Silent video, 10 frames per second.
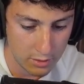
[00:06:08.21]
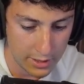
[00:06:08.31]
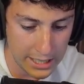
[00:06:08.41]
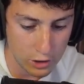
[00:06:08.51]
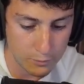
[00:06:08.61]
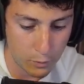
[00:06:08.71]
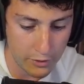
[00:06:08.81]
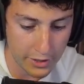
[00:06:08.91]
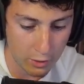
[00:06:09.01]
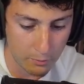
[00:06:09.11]
Y los
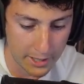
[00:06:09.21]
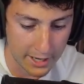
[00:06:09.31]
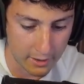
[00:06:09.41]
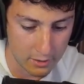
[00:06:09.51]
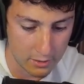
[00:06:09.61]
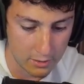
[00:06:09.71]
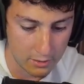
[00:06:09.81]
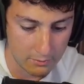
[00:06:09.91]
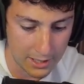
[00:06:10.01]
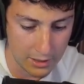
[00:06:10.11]
puedes recuperar.
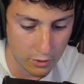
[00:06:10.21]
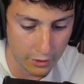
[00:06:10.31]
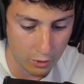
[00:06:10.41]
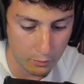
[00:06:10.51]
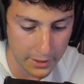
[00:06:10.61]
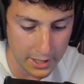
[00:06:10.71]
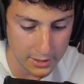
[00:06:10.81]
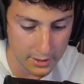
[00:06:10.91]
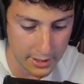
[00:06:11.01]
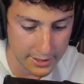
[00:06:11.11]
¿Vale? Los
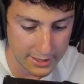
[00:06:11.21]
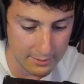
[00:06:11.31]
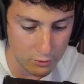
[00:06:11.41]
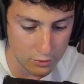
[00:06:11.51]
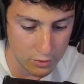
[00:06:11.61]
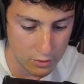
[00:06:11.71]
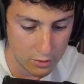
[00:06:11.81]
recuperas, ahí estamos.